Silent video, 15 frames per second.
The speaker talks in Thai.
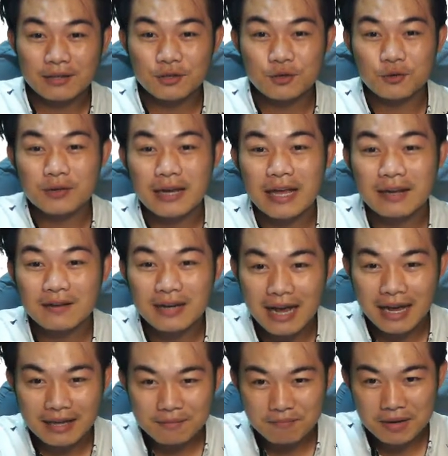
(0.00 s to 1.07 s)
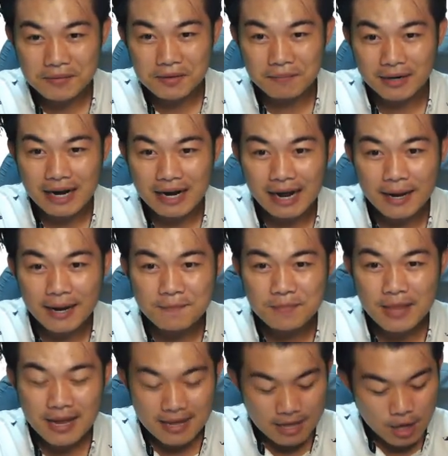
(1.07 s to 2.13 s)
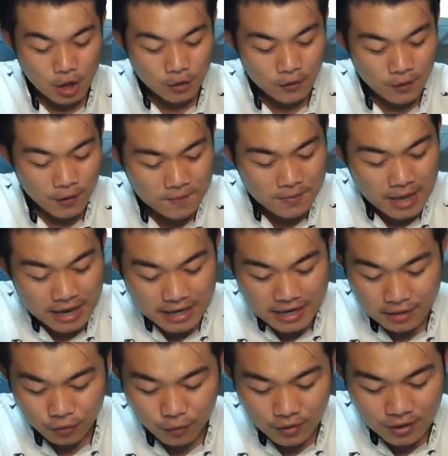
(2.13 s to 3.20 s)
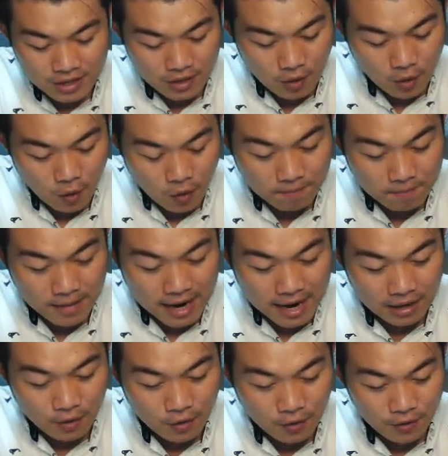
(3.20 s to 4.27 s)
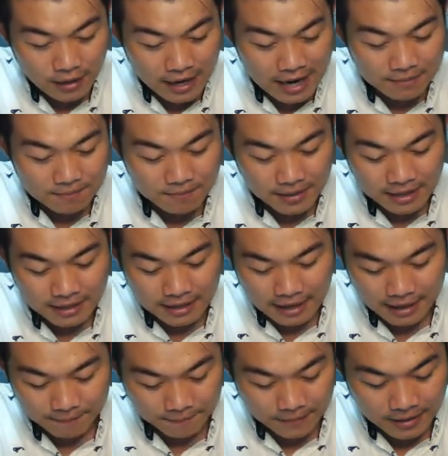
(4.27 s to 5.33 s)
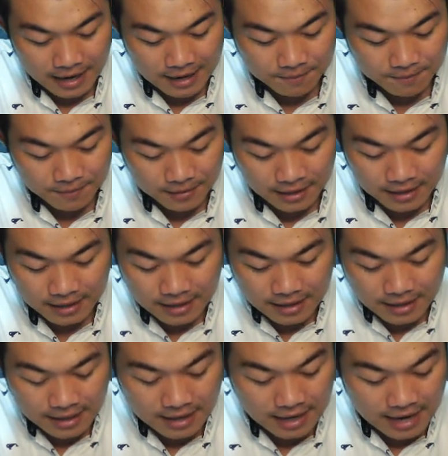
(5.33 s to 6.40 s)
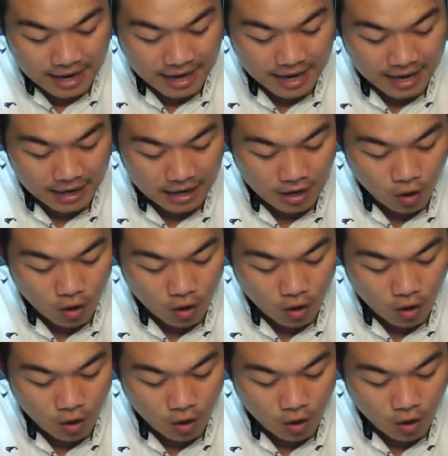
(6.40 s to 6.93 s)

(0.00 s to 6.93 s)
จุดไหนก็ได้ ไม่มีปัญหาเนาะ อีกตัวหนึ่งออกมาก็กลายเป็นครับ กลายเป็นแรง